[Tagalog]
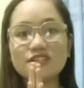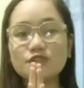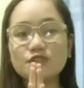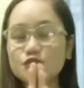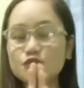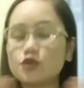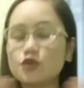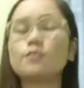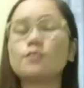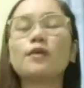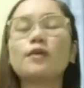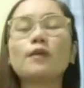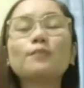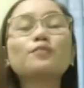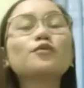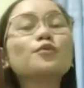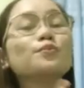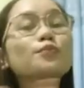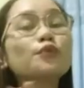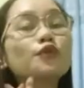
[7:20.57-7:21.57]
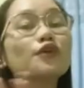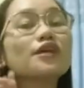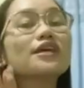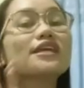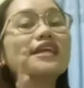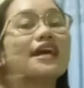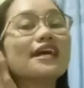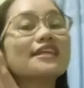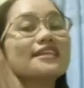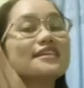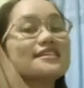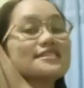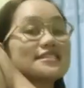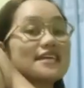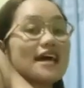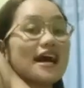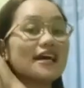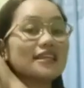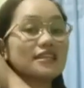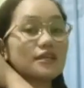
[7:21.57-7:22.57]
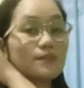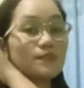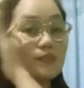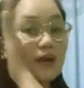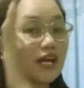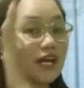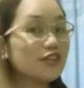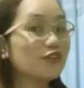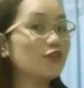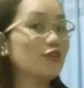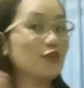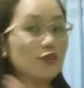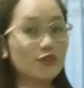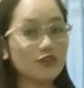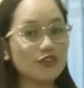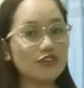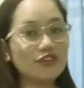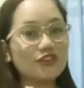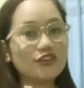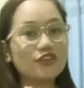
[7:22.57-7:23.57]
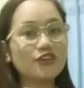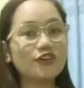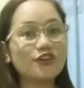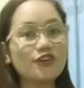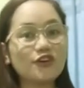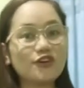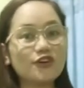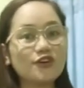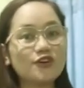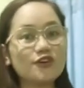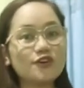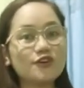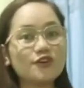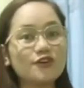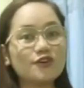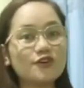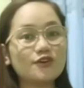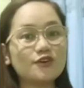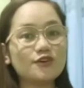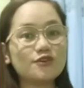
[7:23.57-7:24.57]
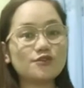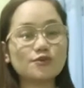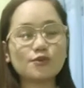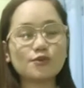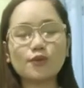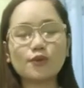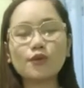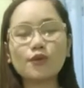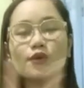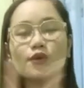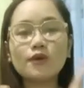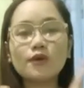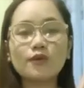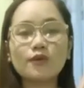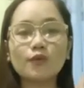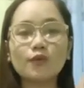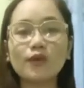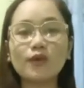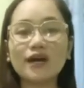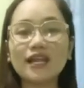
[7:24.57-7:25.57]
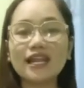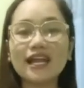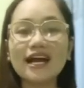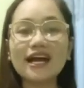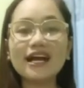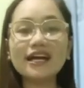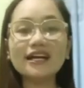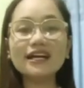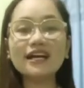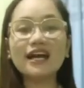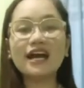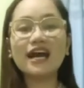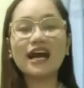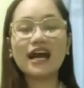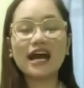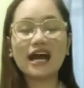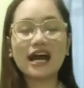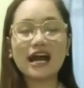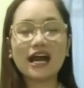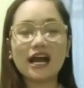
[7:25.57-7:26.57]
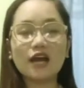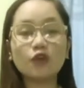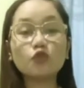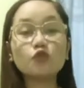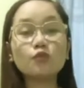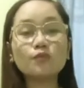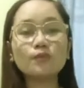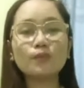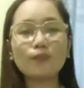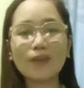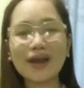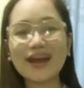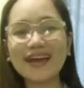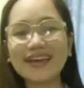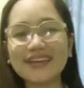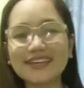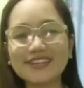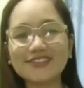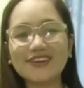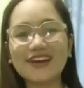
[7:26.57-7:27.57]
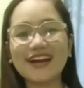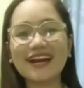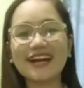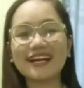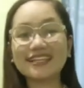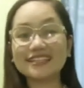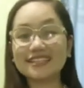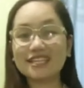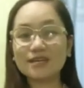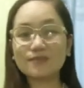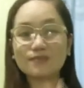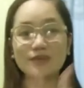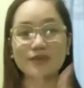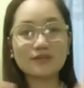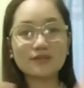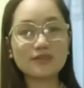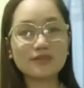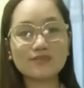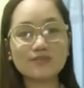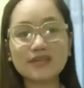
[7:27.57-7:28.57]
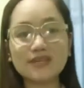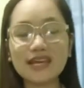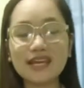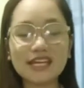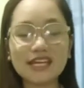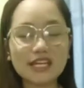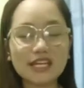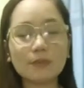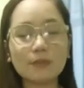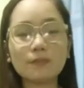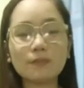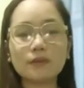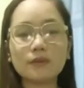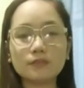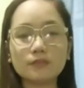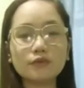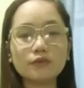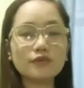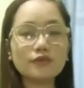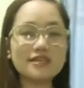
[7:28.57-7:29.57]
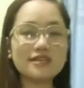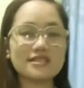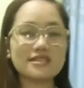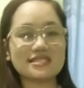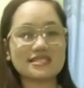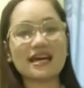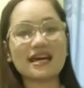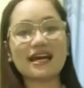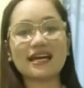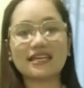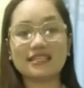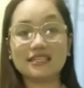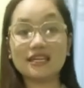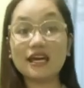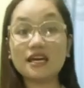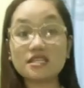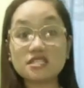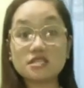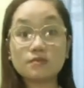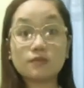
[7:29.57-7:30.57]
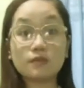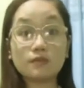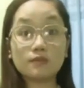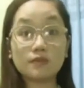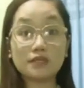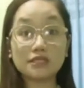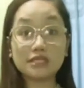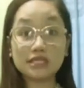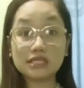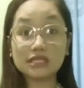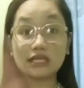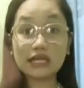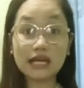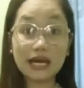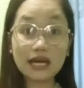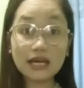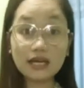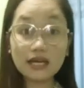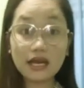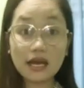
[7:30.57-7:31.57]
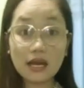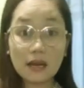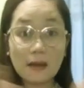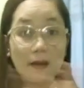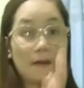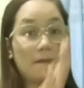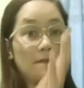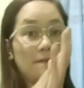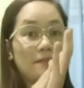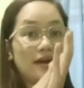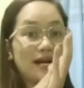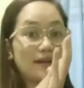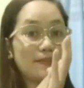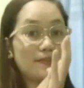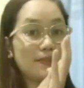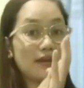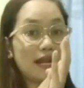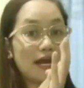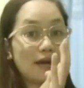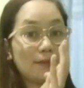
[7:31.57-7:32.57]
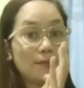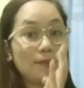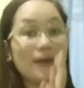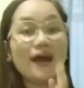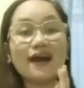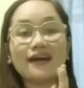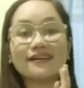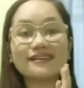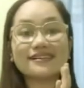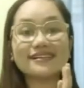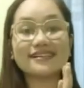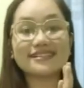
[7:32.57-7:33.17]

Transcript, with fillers: So, yung pagpupuri natin sa ating Panginoon. So, walang uh, humpay yung ating pagbibigay ng papuri sa Kanya sa pamamagitan ng pagpalakpak.